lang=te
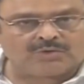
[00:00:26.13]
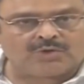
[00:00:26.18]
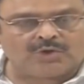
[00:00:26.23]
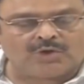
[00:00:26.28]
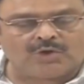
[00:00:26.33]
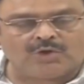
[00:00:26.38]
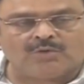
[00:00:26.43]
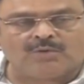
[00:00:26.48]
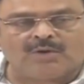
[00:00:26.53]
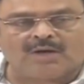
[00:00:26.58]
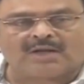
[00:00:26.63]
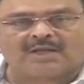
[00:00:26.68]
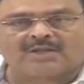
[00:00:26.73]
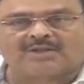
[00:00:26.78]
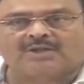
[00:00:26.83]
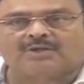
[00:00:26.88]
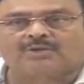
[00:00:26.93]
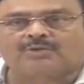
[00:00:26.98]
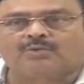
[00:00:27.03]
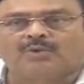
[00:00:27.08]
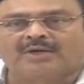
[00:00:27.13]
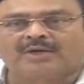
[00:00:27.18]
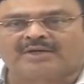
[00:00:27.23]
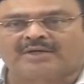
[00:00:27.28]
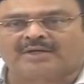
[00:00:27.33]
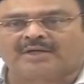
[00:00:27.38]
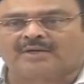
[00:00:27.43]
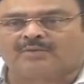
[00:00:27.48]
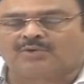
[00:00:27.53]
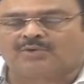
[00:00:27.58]
తెలుగు వారందరూ
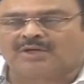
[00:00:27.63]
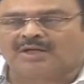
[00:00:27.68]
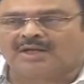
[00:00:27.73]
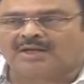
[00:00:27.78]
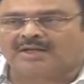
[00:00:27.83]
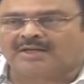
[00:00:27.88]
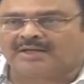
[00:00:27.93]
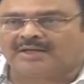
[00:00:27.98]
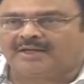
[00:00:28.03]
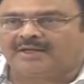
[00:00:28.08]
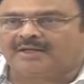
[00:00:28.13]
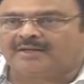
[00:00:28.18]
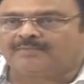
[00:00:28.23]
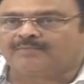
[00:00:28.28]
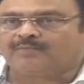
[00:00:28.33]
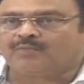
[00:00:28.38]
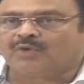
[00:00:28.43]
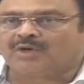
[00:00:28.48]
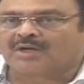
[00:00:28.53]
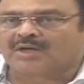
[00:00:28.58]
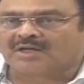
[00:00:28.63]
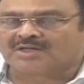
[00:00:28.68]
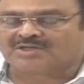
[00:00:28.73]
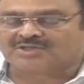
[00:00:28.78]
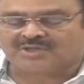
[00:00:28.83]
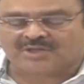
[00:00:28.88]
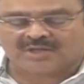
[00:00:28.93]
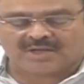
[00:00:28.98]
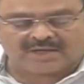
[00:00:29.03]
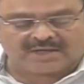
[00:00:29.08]
ఒకటిగా ఉండాలని ఒక
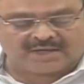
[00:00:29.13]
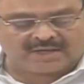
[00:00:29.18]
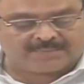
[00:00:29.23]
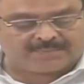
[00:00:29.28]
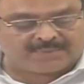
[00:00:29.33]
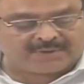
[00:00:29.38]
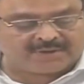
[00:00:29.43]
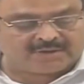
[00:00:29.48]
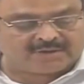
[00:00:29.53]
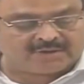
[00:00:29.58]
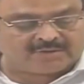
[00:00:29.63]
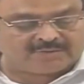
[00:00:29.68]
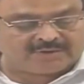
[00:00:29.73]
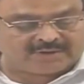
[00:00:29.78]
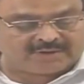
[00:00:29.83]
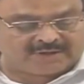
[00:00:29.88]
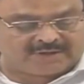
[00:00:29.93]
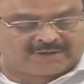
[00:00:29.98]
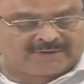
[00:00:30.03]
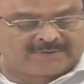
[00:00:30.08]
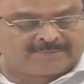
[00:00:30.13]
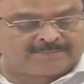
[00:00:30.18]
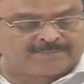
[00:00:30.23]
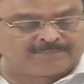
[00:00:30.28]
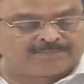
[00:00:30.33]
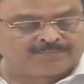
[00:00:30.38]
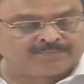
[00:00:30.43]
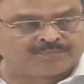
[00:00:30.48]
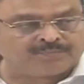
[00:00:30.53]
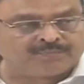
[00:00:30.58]
రాష్ట్రంగా ఏర్పడినటువంటి
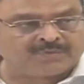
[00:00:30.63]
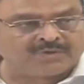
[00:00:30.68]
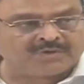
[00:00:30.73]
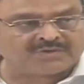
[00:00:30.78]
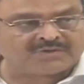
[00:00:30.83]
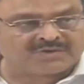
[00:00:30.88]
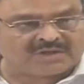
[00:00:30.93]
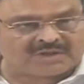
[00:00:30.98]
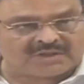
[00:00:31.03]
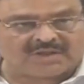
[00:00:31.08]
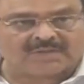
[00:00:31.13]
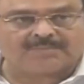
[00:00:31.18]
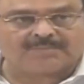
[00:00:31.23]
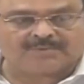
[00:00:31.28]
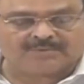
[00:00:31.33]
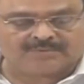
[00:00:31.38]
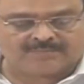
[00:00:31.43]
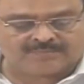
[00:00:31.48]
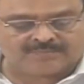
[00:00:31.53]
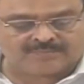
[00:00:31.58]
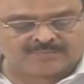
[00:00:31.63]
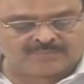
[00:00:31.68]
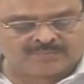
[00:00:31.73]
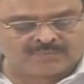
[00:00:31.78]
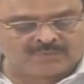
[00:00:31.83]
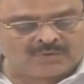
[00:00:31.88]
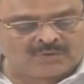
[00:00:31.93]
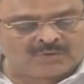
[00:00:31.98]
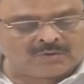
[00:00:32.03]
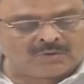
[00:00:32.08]
సందర్భం
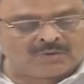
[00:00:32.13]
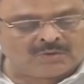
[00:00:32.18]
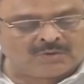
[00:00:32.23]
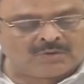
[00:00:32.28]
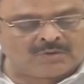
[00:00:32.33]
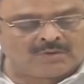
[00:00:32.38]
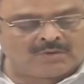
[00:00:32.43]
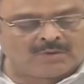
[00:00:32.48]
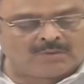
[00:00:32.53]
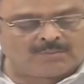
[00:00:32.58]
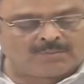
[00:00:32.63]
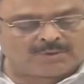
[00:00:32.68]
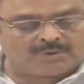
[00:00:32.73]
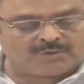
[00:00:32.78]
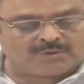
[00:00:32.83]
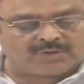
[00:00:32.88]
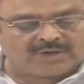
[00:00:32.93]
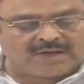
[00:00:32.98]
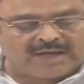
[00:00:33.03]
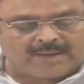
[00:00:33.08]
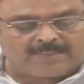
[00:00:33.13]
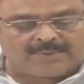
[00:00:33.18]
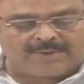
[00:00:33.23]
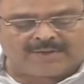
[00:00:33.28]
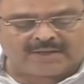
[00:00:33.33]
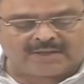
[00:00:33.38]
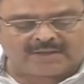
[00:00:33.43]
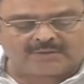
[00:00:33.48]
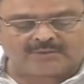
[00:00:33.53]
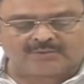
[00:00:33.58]
పంతొమ్మిది వందల యాభై
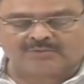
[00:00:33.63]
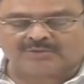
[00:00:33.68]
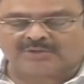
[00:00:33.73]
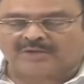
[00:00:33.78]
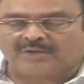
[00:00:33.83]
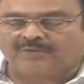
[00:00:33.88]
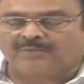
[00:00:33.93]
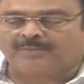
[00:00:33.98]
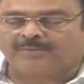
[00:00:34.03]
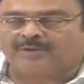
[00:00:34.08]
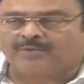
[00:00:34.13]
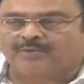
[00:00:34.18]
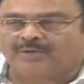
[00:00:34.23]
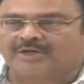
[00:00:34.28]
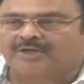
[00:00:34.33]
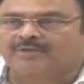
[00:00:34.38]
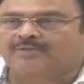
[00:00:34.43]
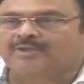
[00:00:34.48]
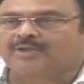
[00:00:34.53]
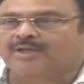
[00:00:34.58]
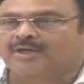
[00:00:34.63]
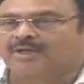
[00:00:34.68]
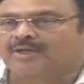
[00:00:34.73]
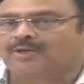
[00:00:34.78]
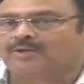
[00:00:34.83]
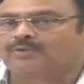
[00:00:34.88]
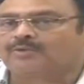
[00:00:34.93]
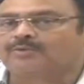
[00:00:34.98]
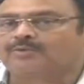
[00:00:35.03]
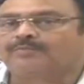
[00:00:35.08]
ఆరు నవంబర్ ఒకటవ
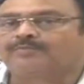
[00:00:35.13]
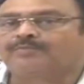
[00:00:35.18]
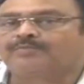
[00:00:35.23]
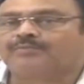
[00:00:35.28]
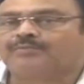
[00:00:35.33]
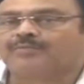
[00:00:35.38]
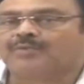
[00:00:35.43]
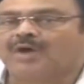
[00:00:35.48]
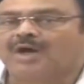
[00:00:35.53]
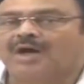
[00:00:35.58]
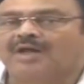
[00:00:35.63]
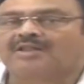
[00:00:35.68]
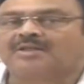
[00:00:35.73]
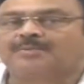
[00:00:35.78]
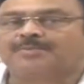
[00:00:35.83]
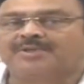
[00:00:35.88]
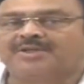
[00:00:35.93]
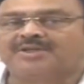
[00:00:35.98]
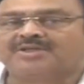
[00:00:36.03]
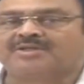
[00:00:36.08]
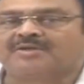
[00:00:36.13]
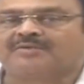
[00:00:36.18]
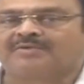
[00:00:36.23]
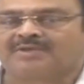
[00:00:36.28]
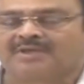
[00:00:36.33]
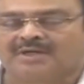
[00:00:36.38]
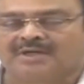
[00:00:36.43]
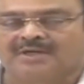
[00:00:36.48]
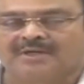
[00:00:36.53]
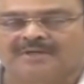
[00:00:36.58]
తారీఖు ఆంధ్రప్రదేశ్
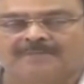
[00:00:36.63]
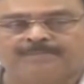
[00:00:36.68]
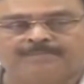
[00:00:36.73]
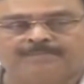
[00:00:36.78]
అవతరణ